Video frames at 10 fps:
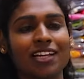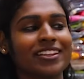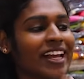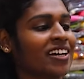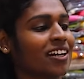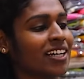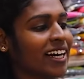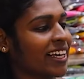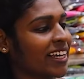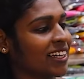அடுத்து தேடினாலும்
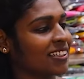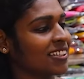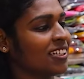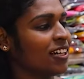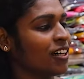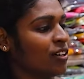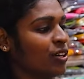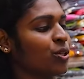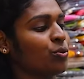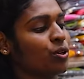கிடைக்காது
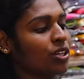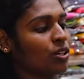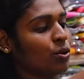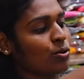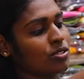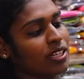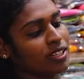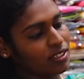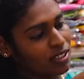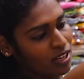இதுவும் ஒரு க்ளோஸ்
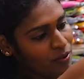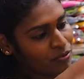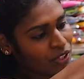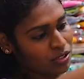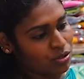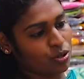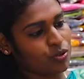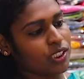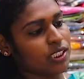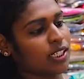நெக்கு தான் ஸோ
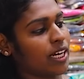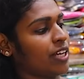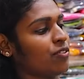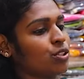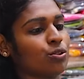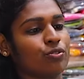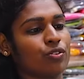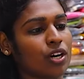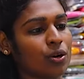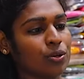வந்து கை வந்து ஒரு
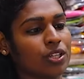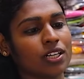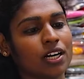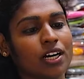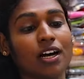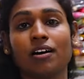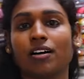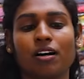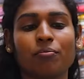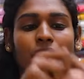ஃபுல்லாக கொடுத்துருக்காங்க
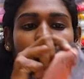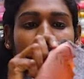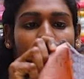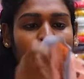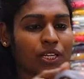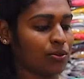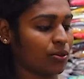அம்பர்லா கை மாதிரி